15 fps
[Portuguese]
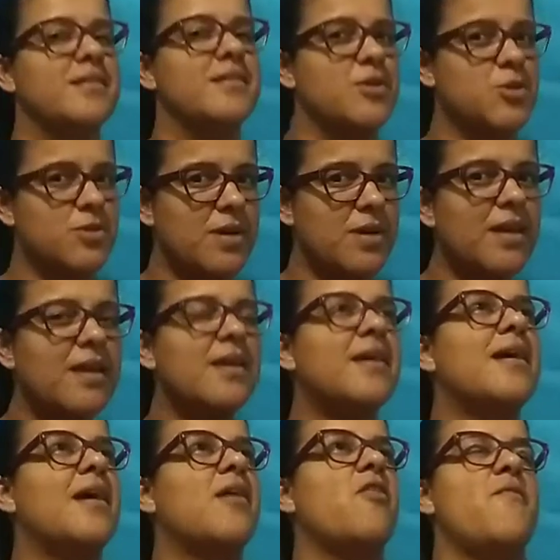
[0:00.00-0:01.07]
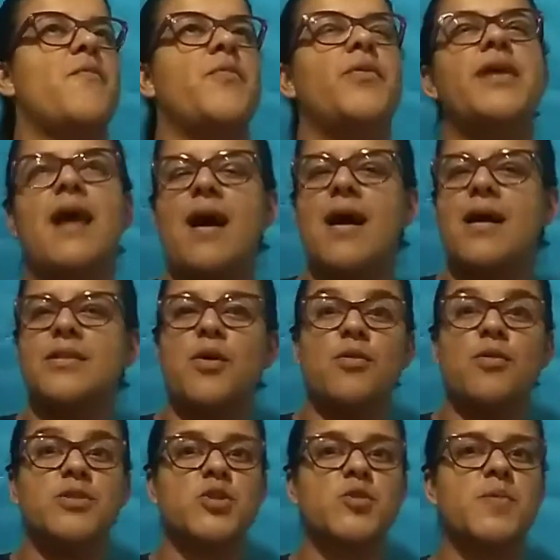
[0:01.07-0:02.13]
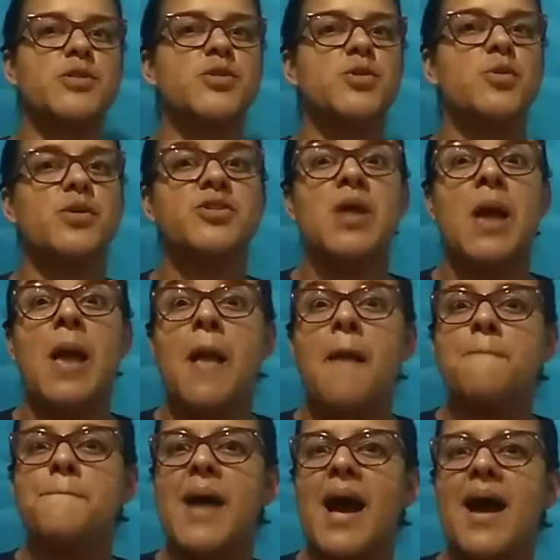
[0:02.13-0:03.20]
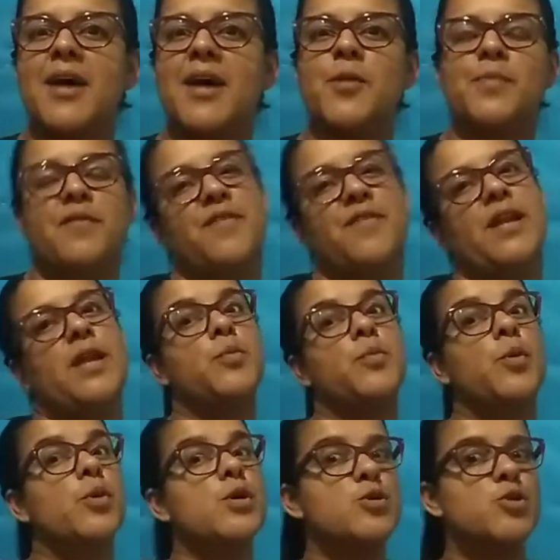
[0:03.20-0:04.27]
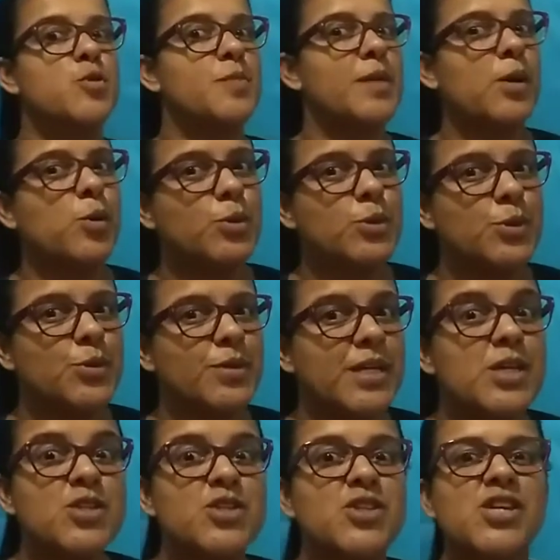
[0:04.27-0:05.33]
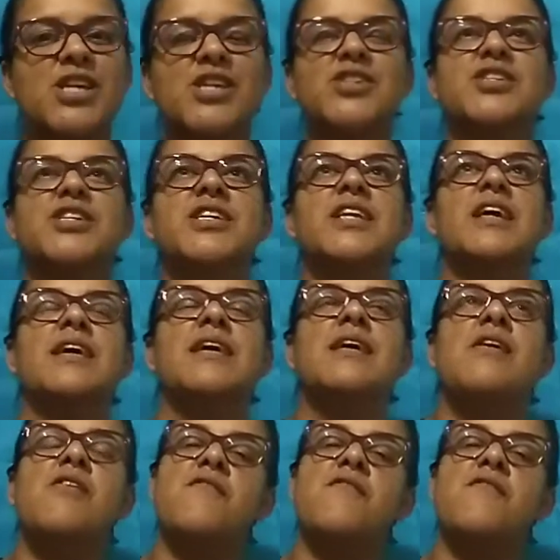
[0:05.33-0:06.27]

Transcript: Isso aí, é comemorado, onde as pessoas participaram para falar um pouquinho sobre a cultura indígena,